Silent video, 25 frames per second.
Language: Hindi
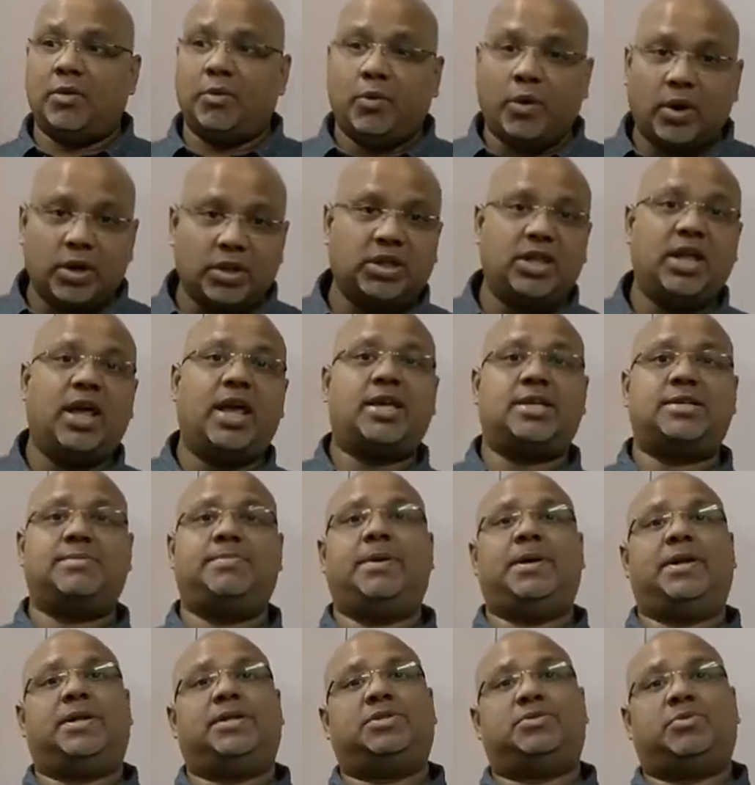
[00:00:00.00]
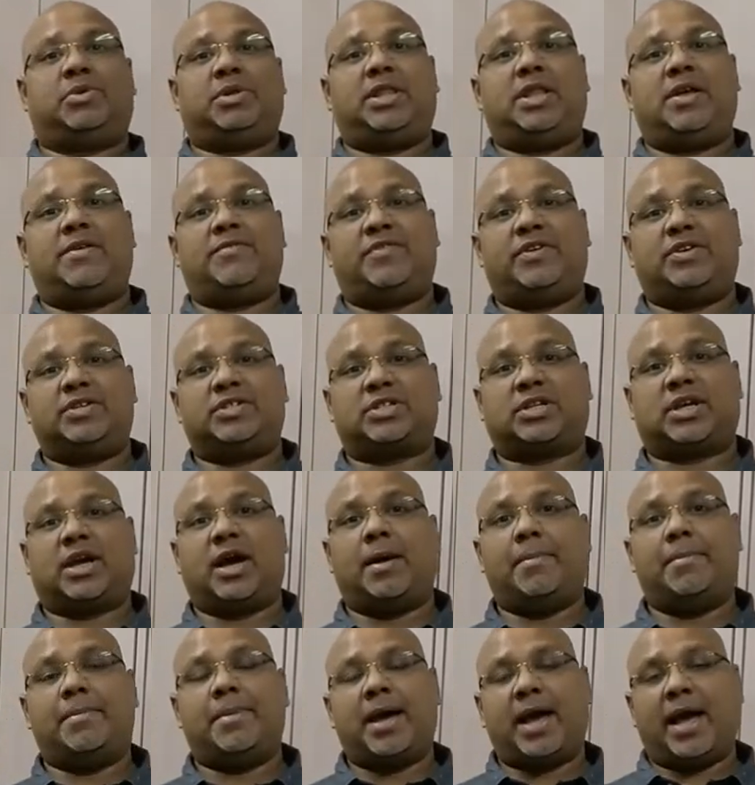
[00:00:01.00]
जब वे पहली बार आते हैं तो क्या अनुभव
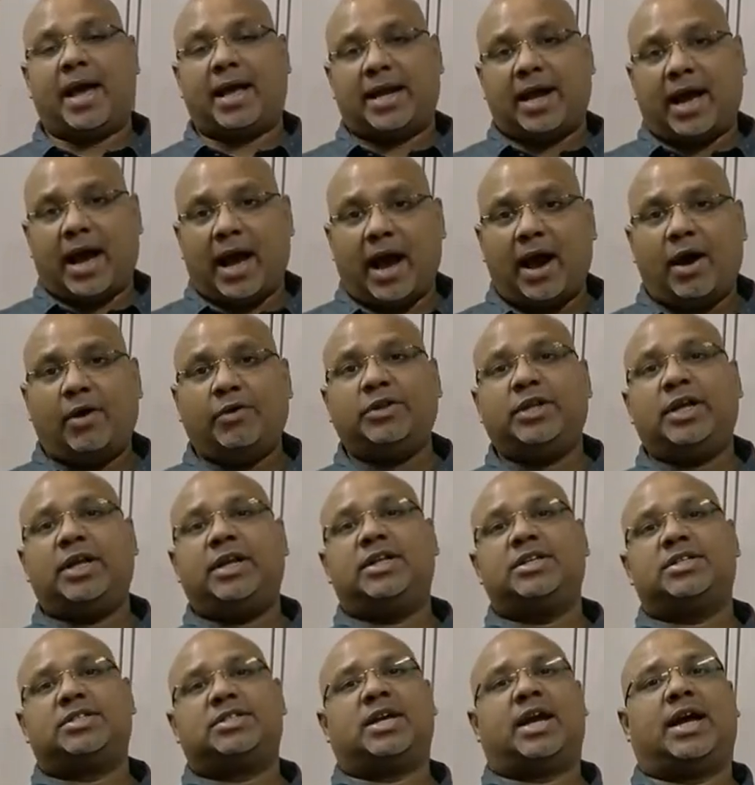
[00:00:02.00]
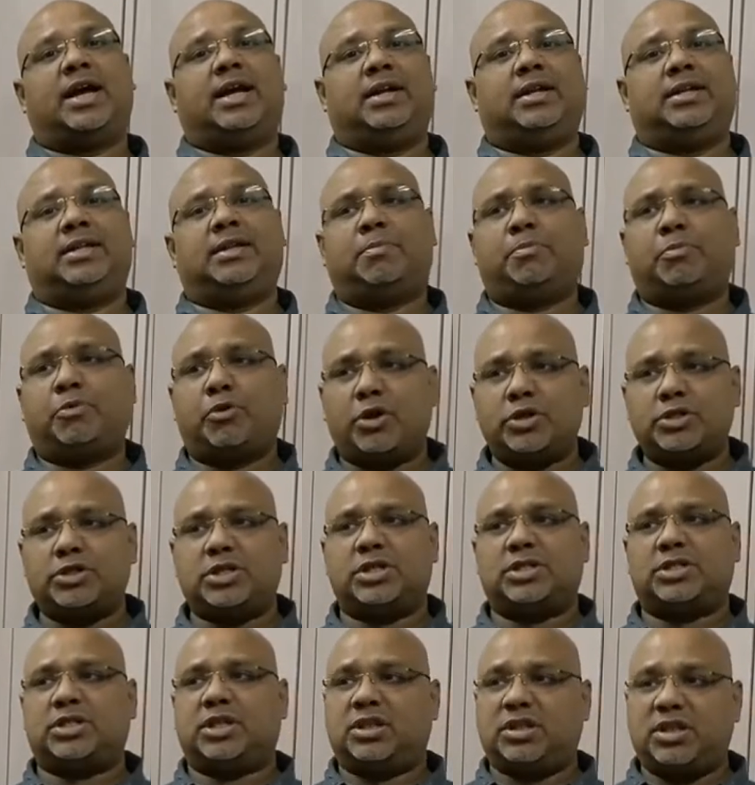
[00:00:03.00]
करते हैं और क्या निर्णय लेते हैं वो
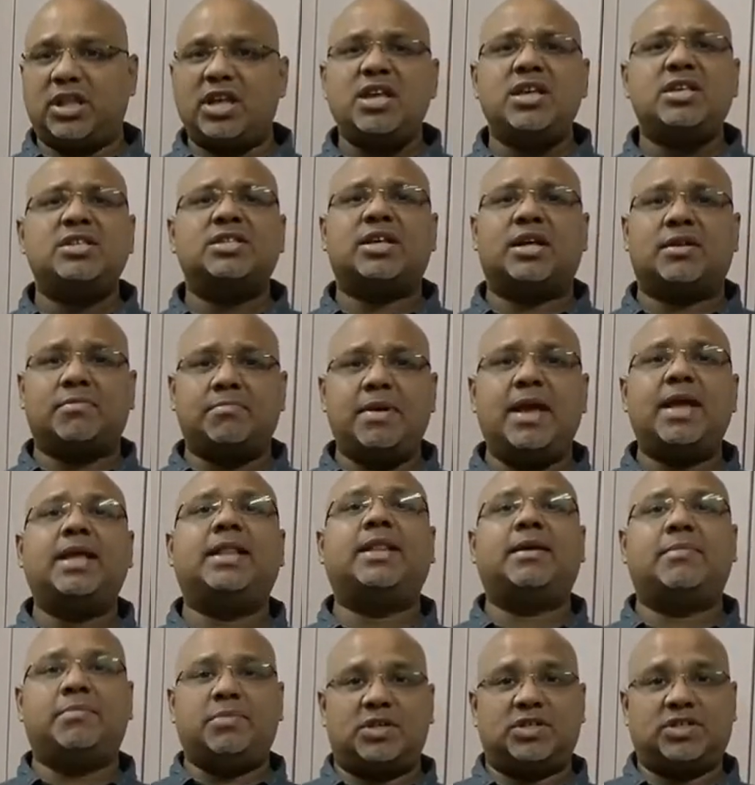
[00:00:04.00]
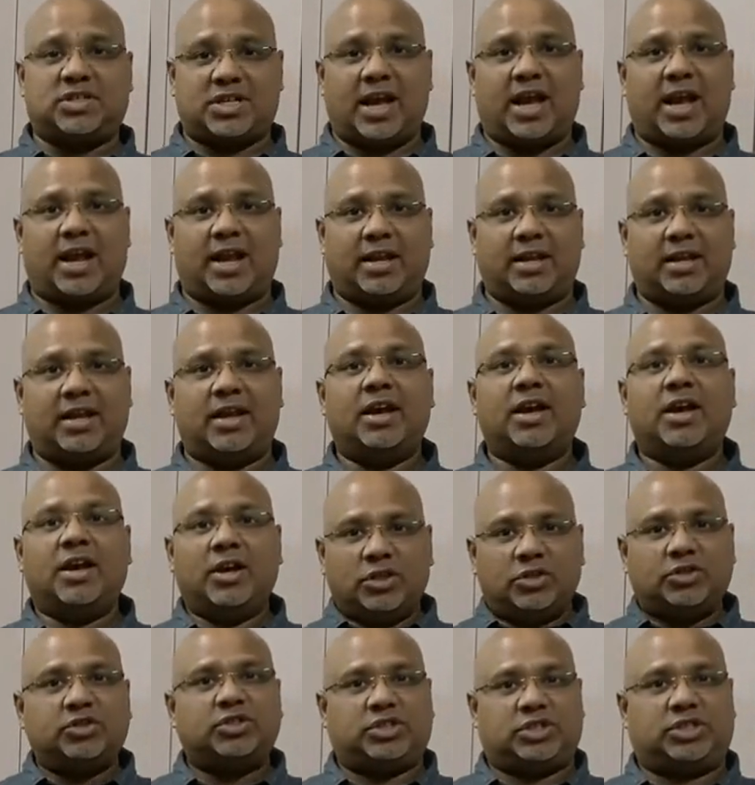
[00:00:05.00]
प्रक्रिया वो बातें जिसमें वो निर्णय लेते हैं
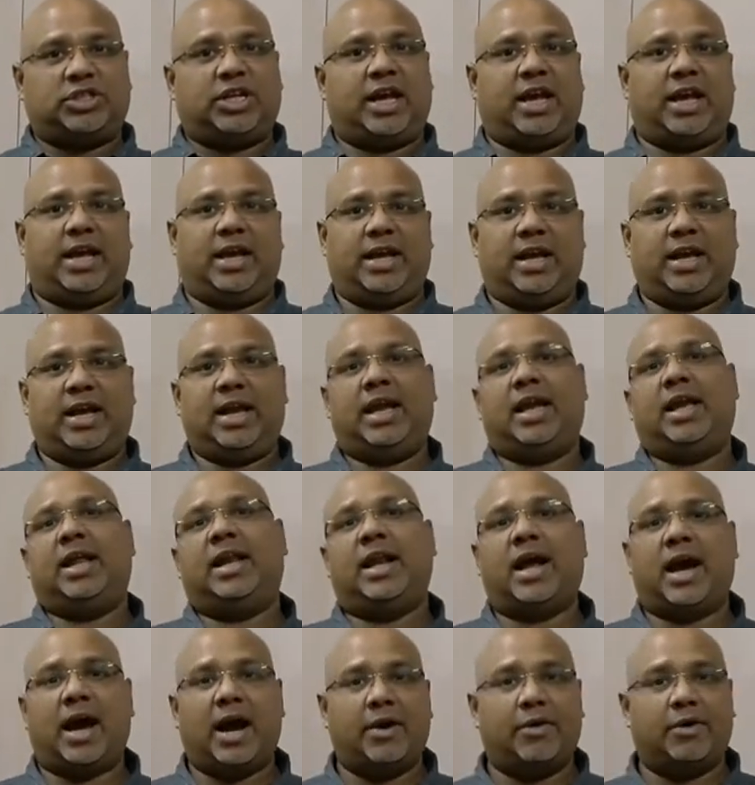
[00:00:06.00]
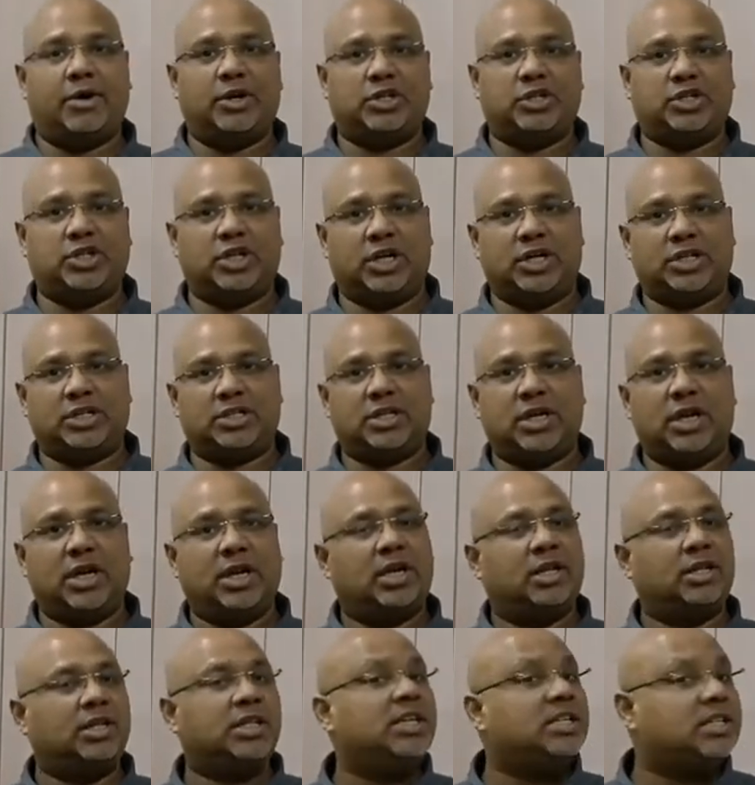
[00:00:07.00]
कि वे हमारे कलिसिया में बने रहे
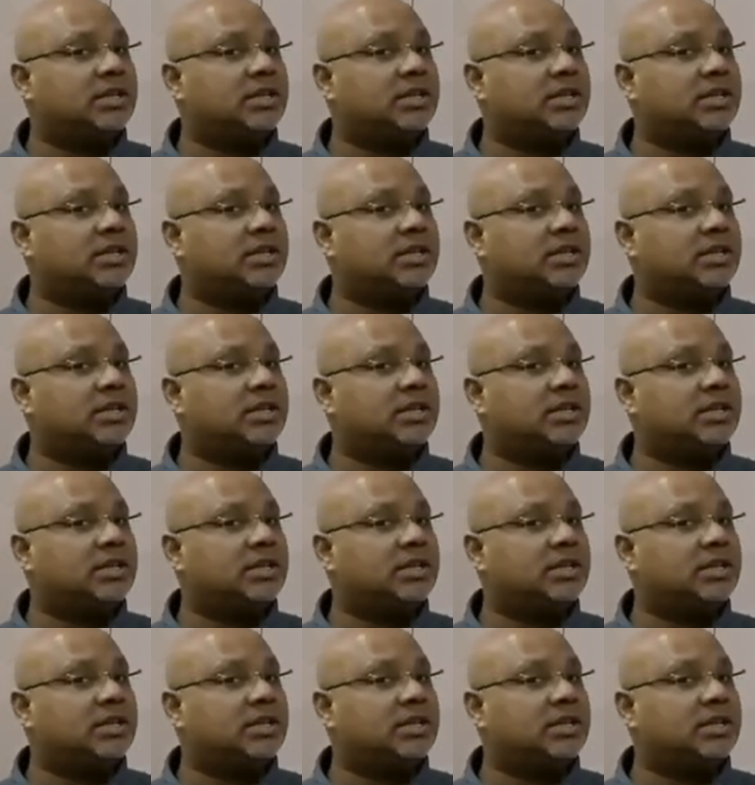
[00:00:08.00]
ये